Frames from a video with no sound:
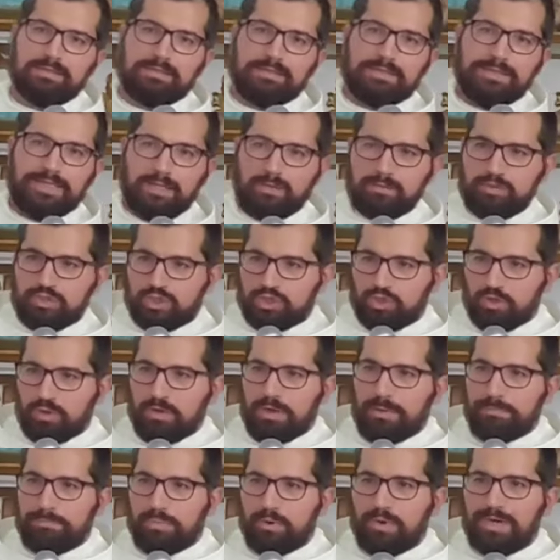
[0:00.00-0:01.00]
Não só
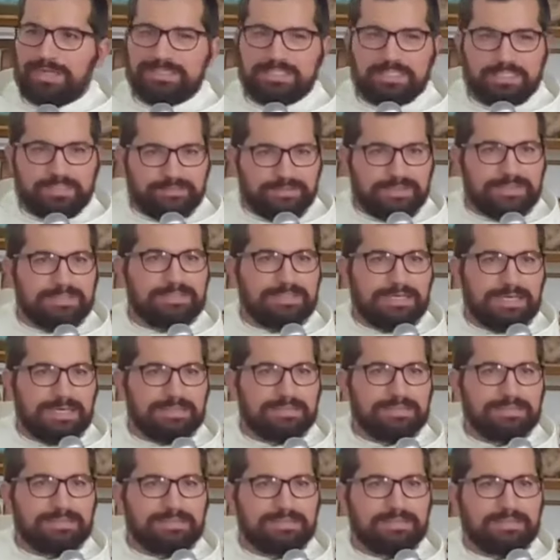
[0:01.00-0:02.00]
a portas
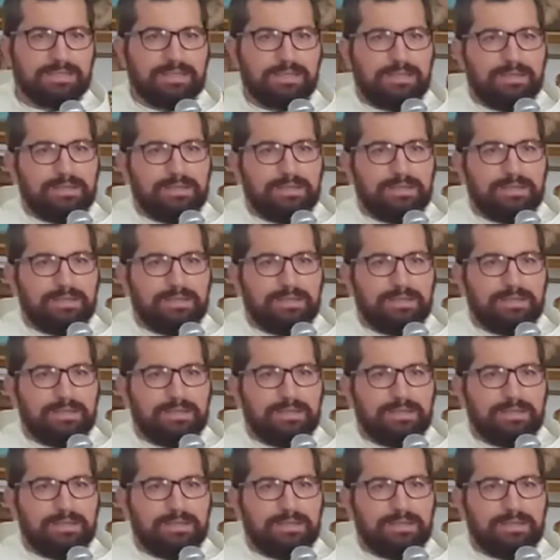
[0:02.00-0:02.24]
fechadas,